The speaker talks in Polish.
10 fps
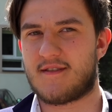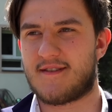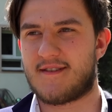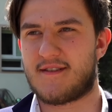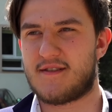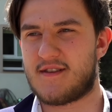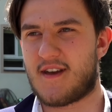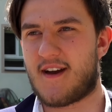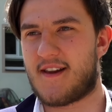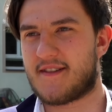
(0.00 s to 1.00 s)
E,
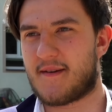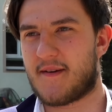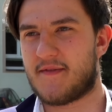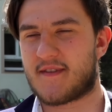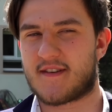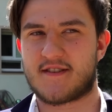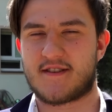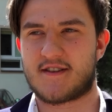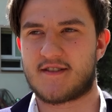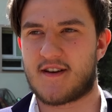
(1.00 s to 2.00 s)
nie, ale ta, tak
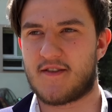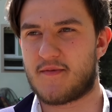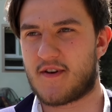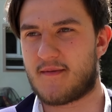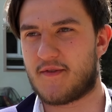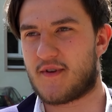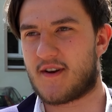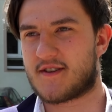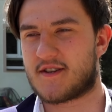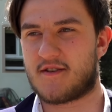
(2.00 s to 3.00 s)
szczerze, ta dopiero matura
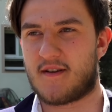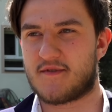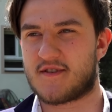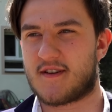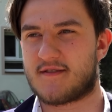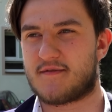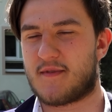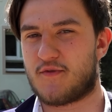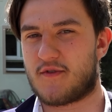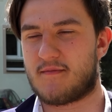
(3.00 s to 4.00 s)
rozszerzona można nazwać
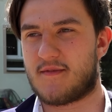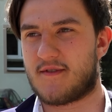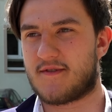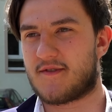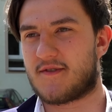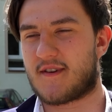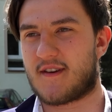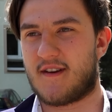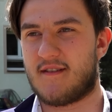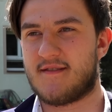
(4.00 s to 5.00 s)
maturą, bo to to
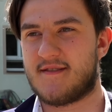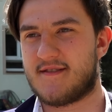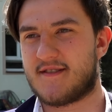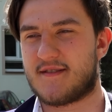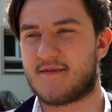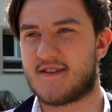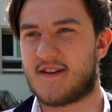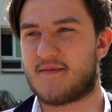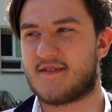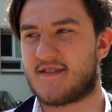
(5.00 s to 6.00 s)
takie, żeby se
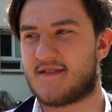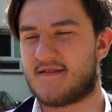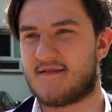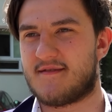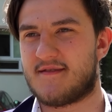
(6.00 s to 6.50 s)
napisać